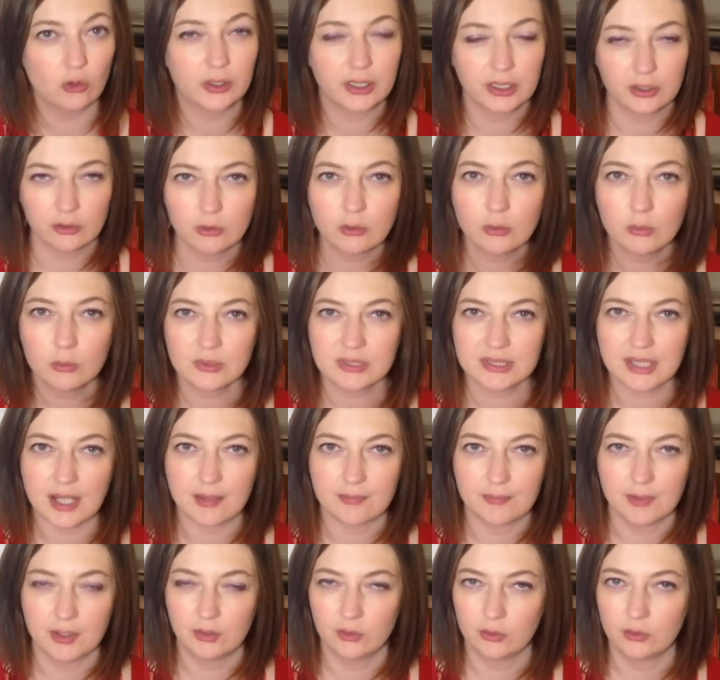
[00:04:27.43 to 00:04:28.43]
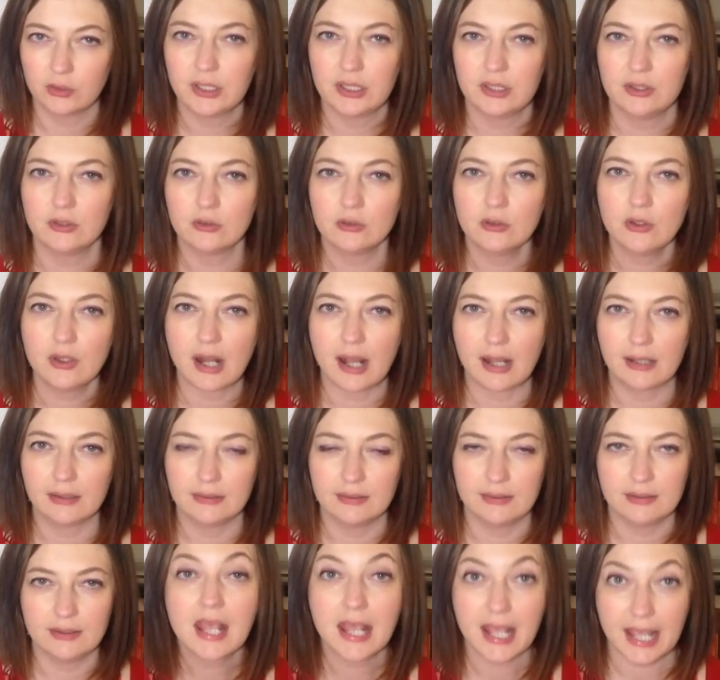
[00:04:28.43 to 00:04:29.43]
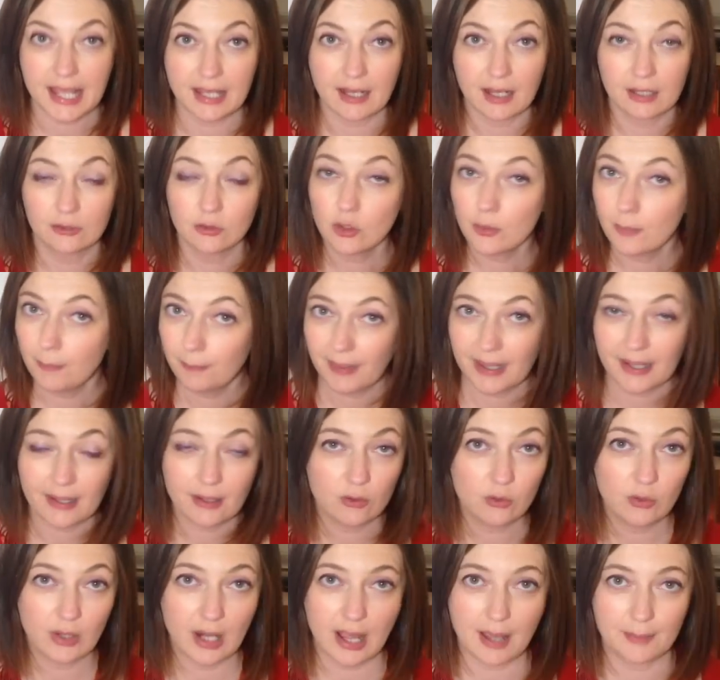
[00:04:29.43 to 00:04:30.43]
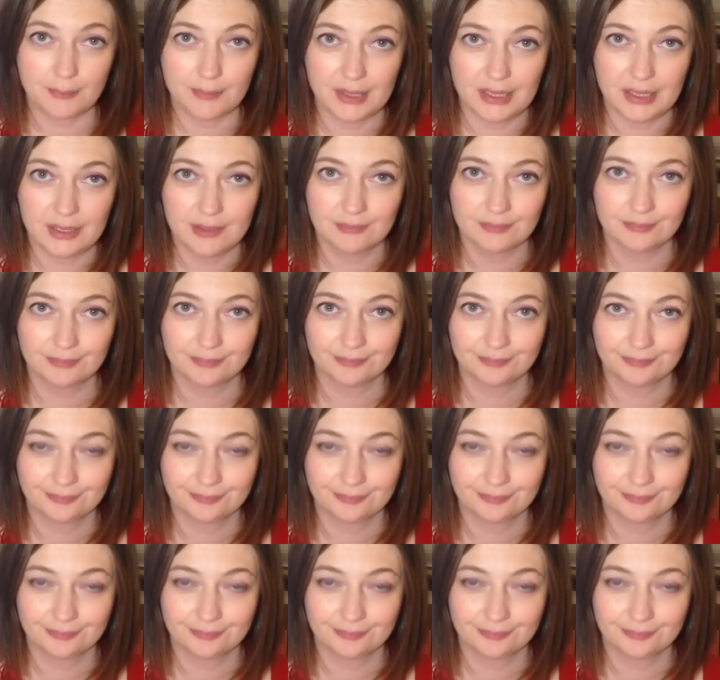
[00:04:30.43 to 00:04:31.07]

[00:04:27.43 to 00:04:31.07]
o che non usavano i deodoranti erano paragonabili.